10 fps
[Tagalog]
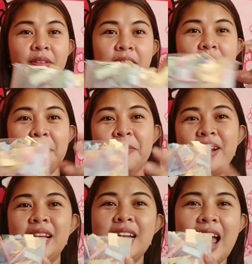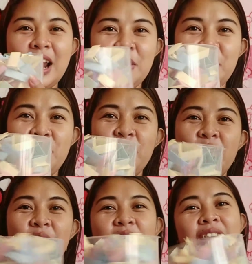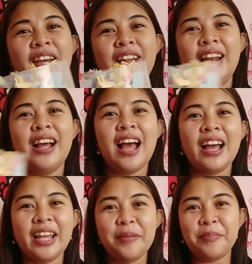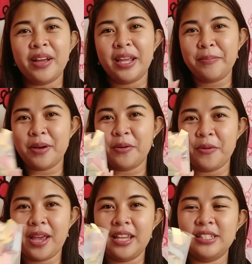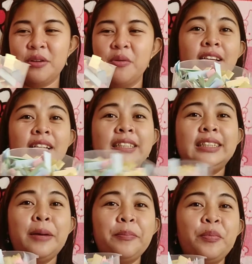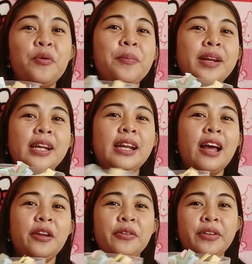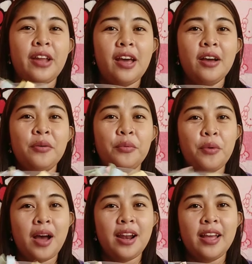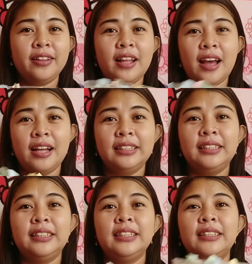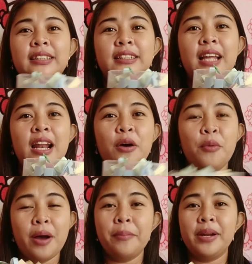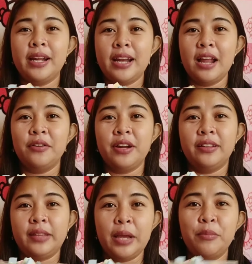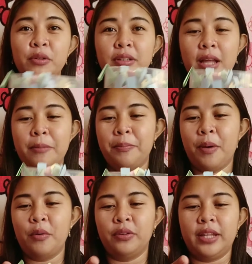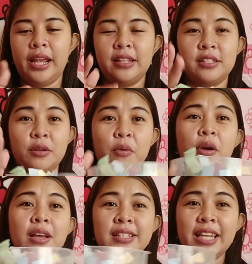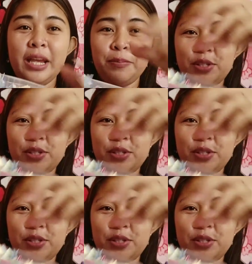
ng mananalo ng aking pag-giveaway. So, sampung mananalo ng wallet at dalawang mananalo ng tabletop fountain. So, sikip